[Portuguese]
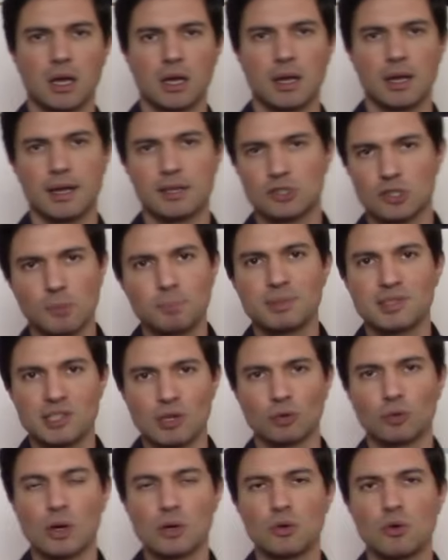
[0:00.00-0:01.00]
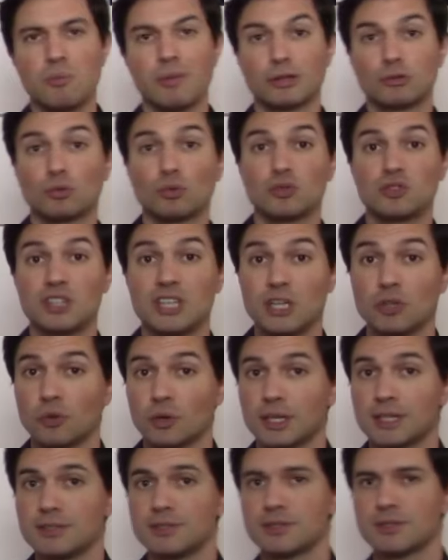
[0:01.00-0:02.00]
Esse é o pseudo-argumento dos
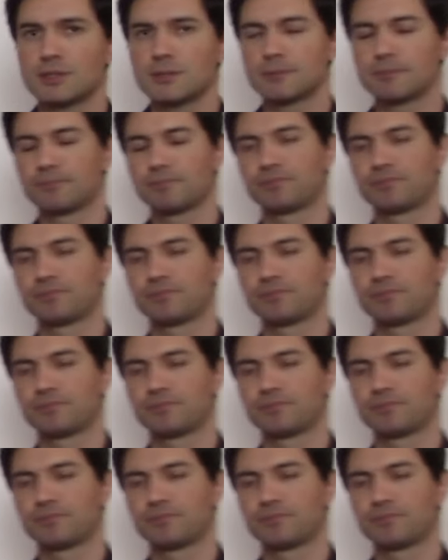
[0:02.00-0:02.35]
ignorantes,